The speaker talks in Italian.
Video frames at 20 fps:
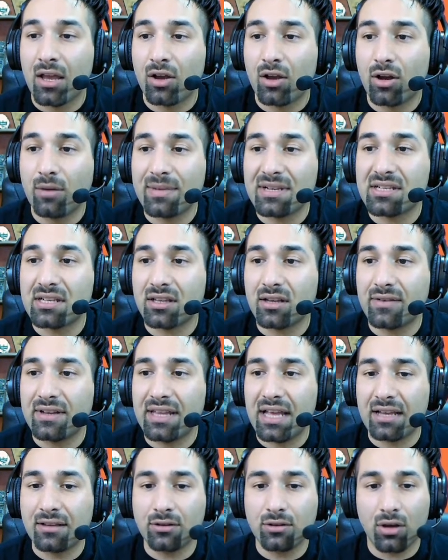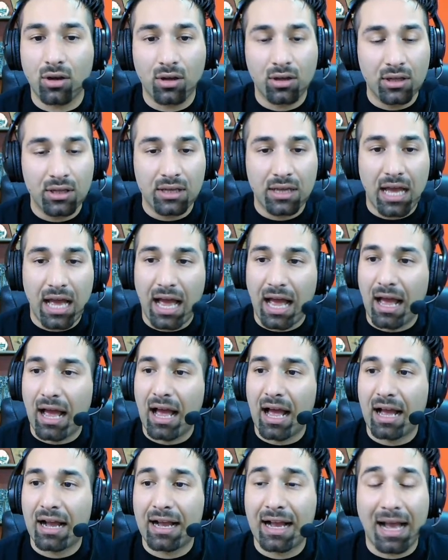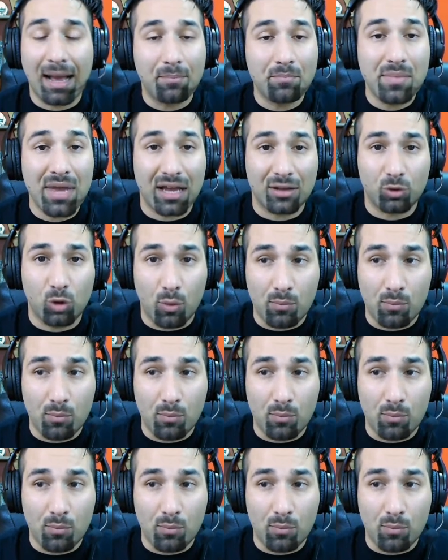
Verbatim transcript: Come state vedendo ha cambiato